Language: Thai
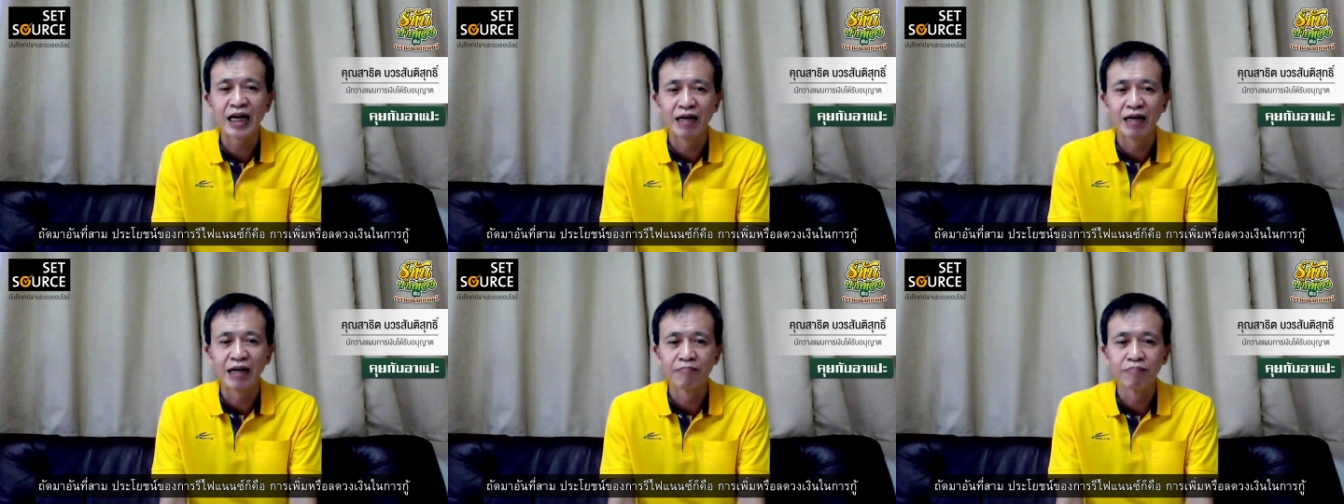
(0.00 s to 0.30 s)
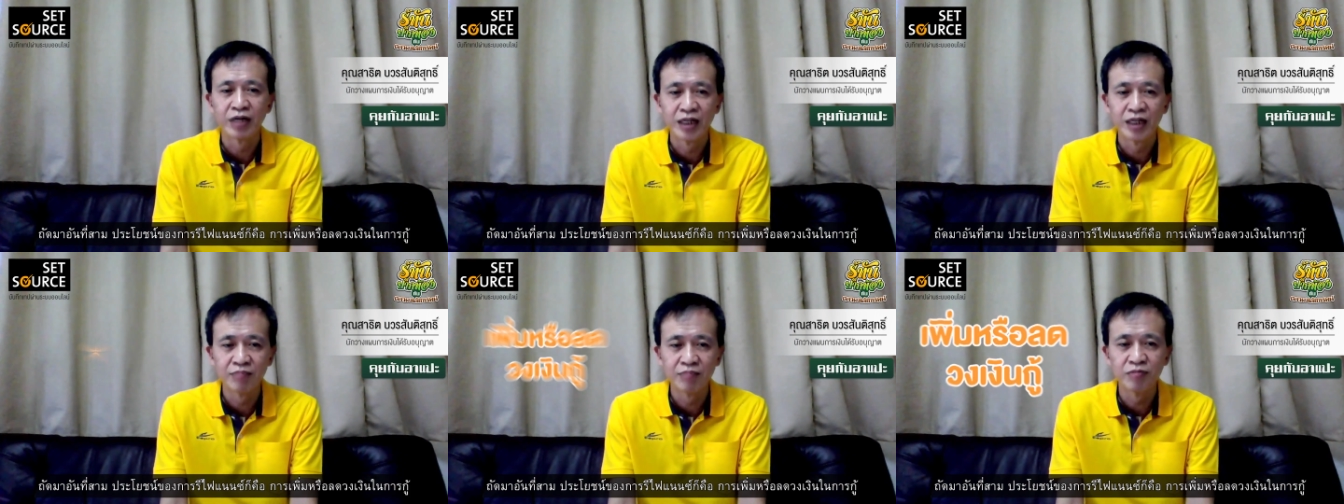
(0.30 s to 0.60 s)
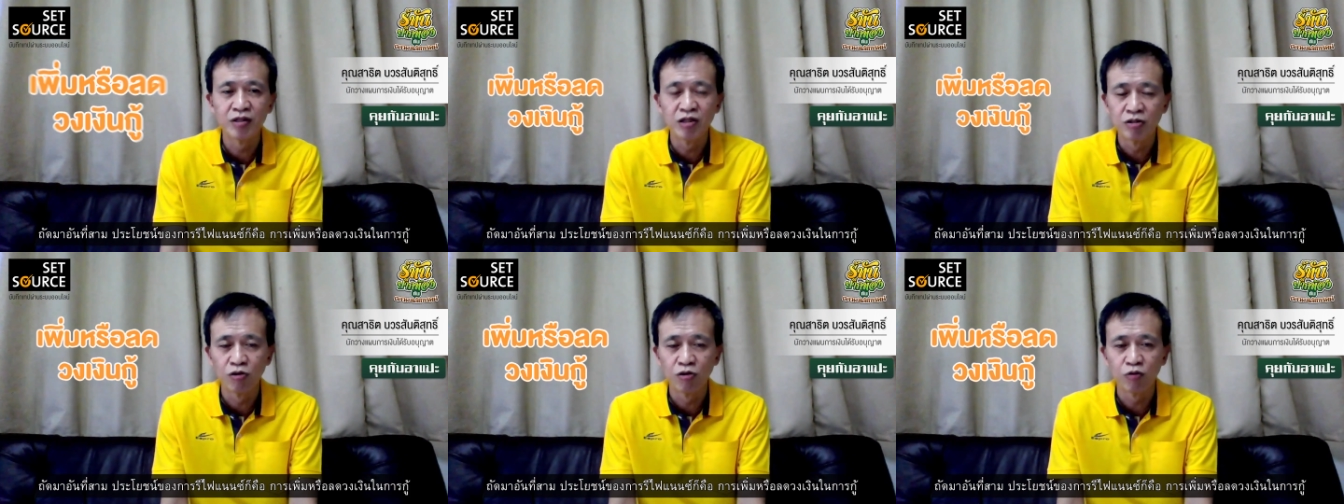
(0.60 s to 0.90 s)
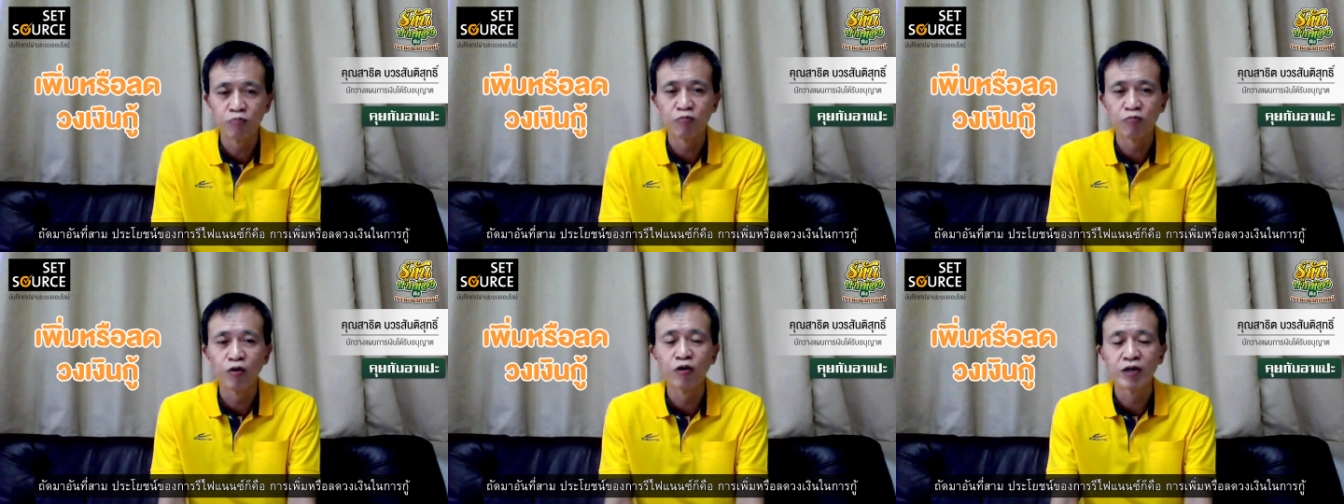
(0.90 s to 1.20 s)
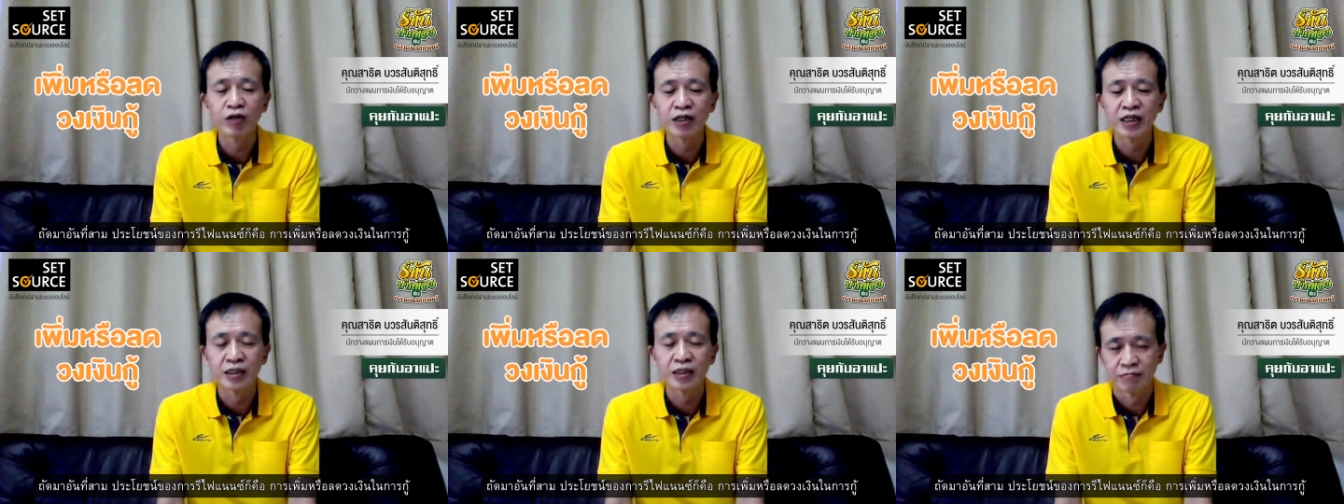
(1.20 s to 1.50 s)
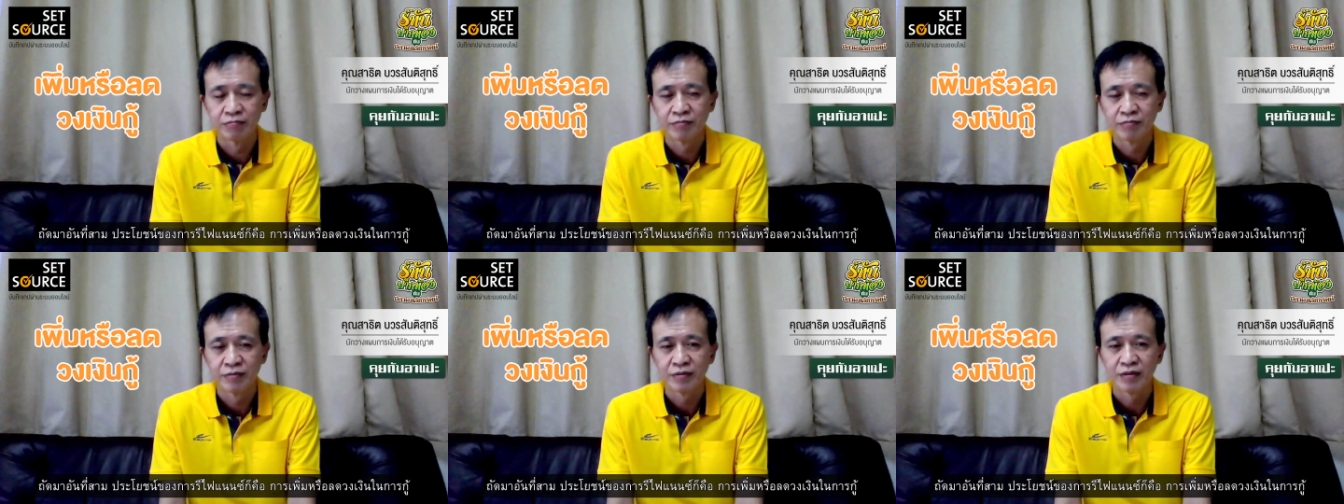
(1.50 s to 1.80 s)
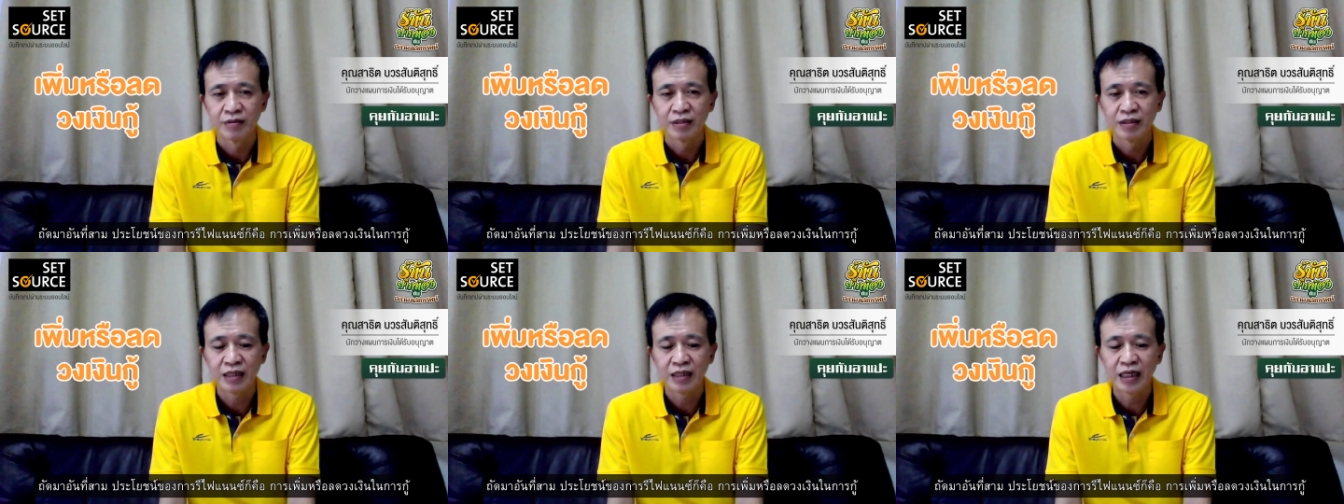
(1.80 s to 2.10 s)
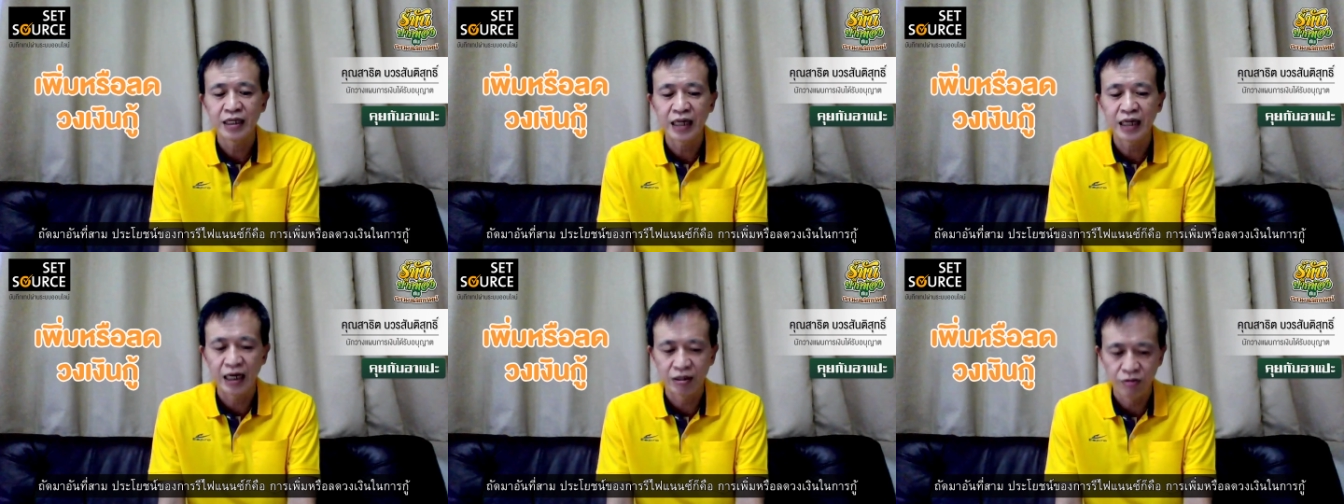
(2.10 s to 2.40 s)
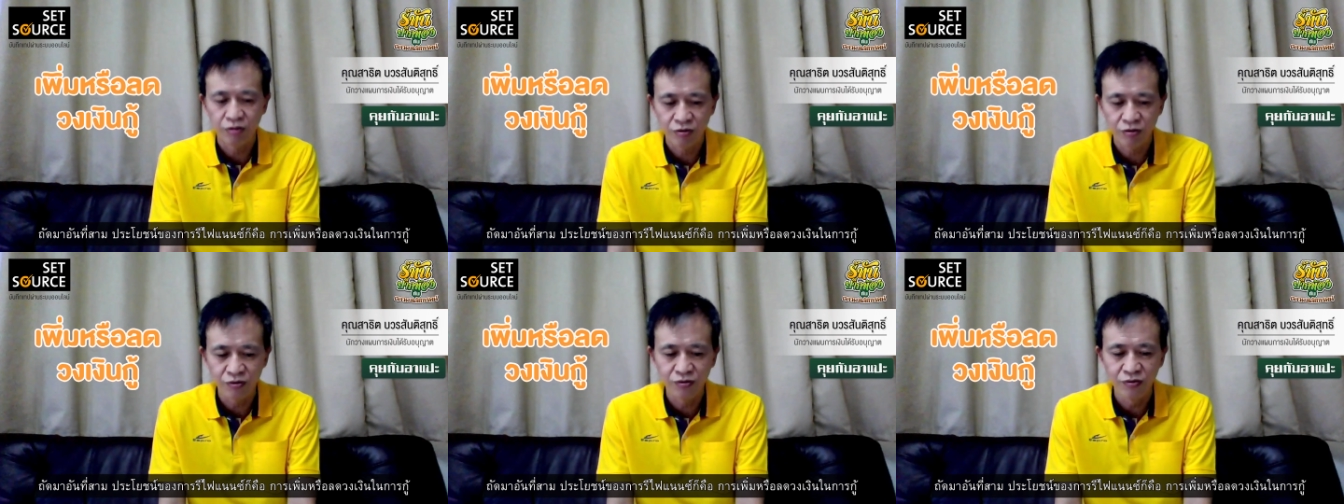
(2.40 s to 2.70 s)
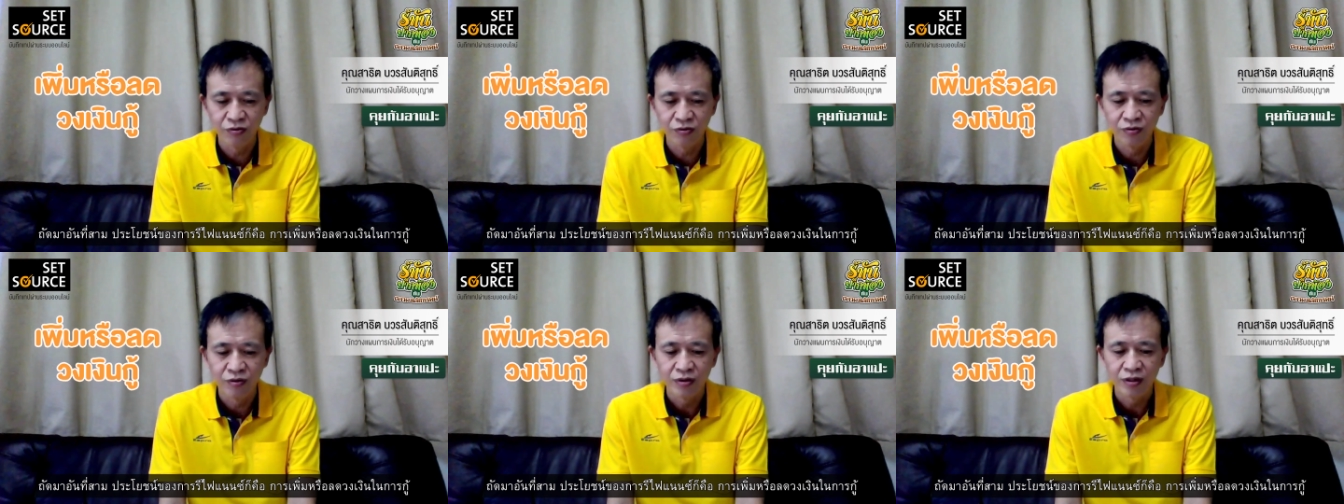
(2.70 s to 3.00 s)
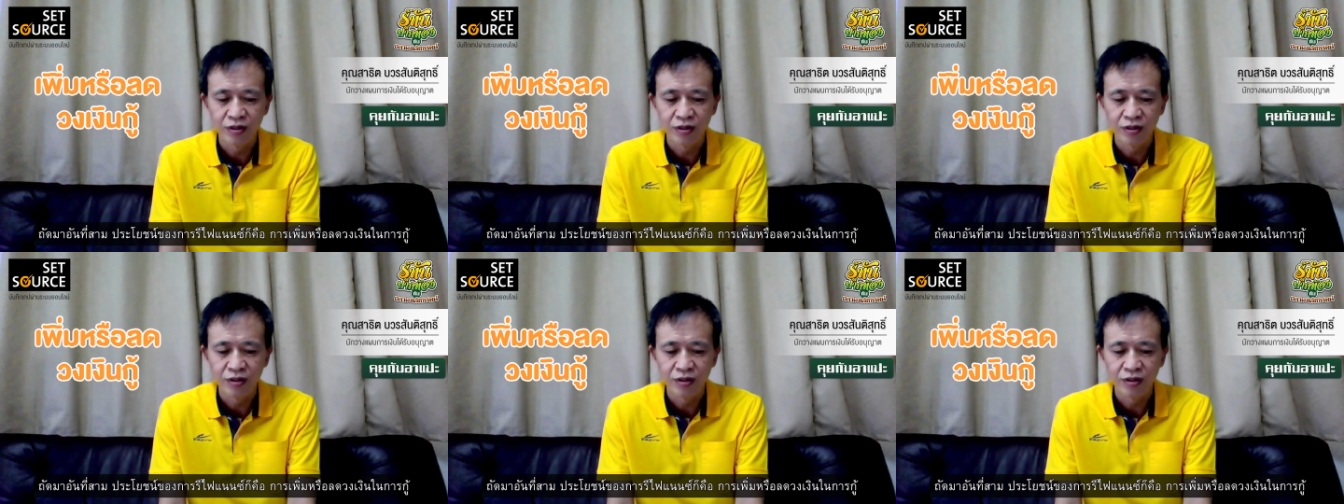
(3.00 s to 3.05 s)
การเพิ่มหรือลดวงเงินในการกู้